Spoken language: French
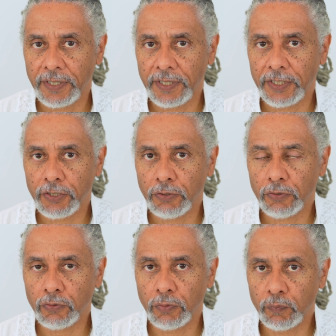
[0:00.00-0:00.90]
Les
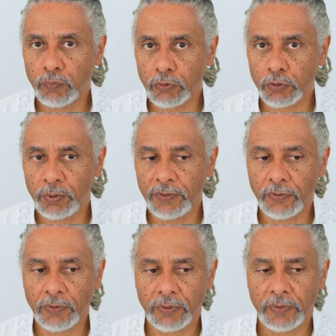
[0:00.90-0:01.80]
choses se
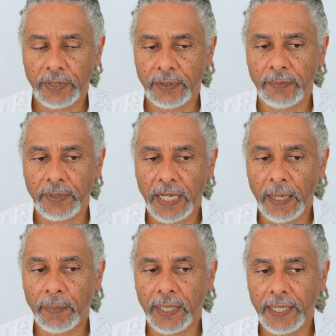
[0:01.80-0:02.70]
poursuivront
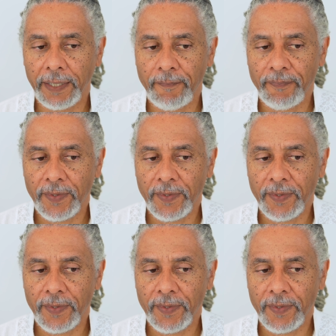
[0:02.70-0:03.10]
après,